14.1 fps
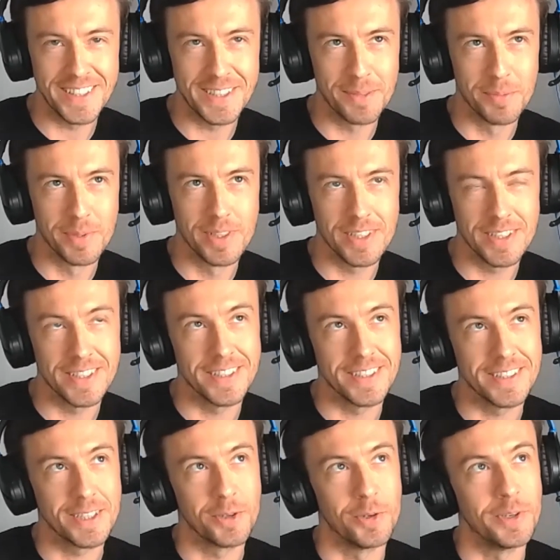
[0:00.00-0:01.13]
Это был
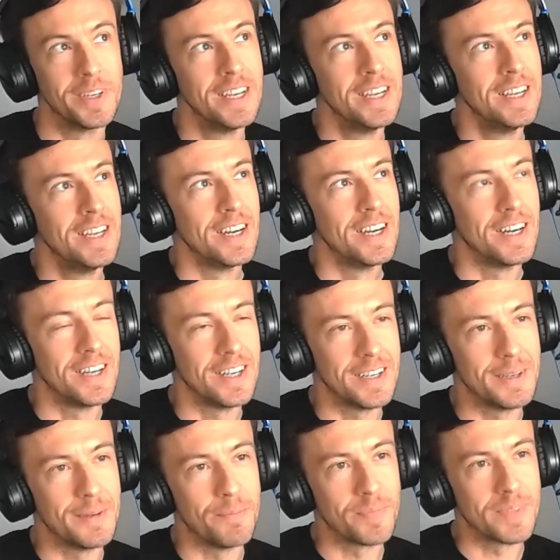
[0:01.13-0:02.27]
такой
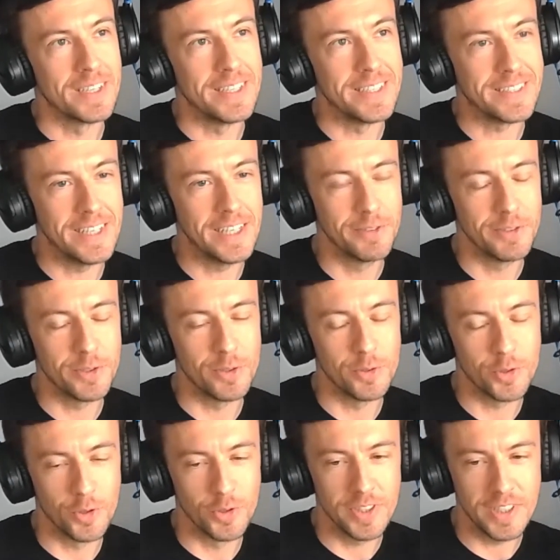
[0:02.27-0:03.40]
Эм, исследователь,
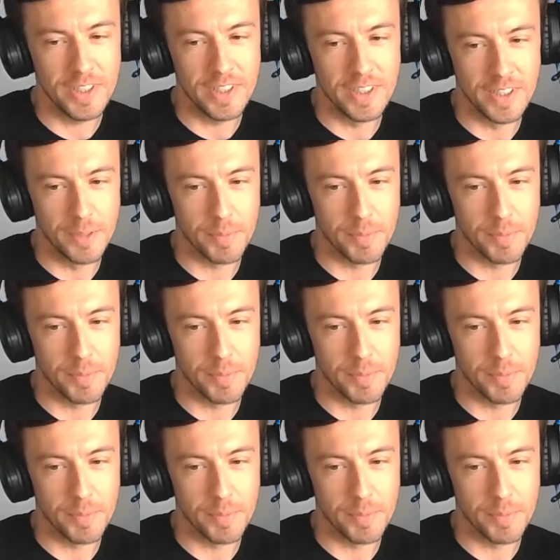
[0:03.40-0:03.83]
ученый, э,